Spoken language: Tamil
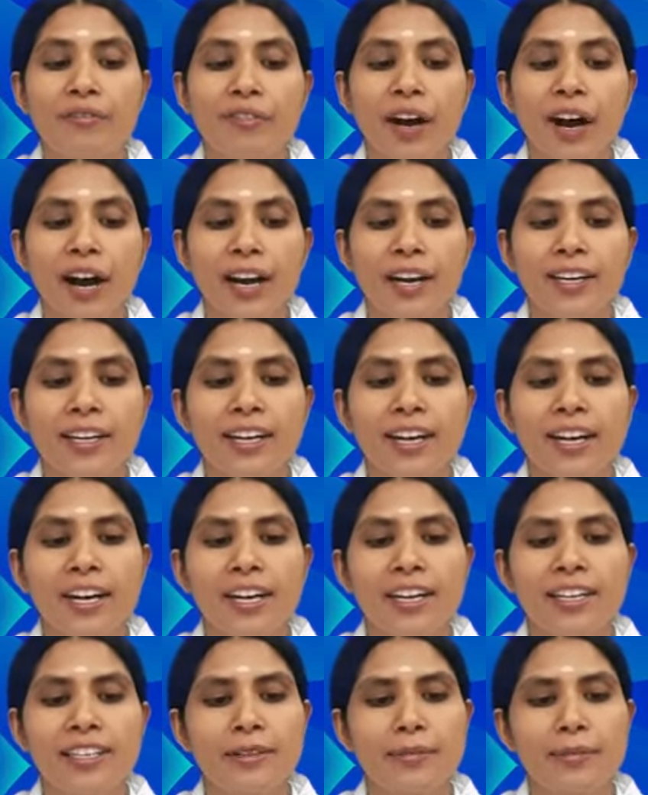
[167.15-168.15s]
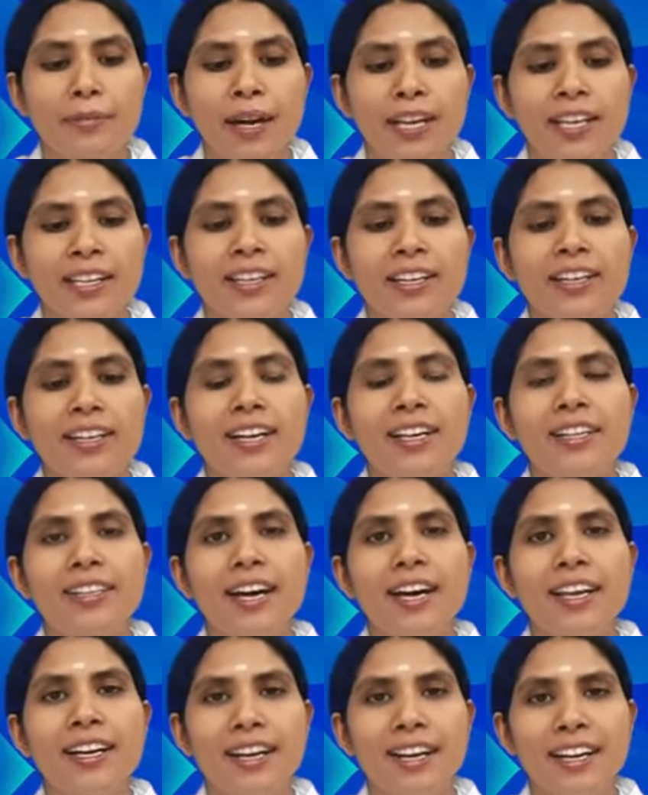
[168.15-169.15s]
வாருங்கள் என்று மனிதர்கள்
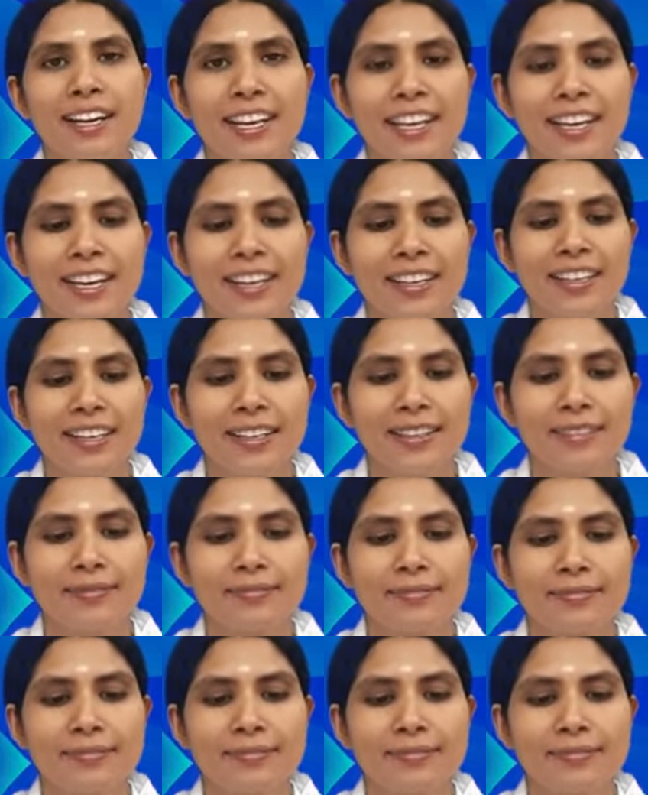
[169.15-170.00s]
தான் அழைக்கிறார்கள்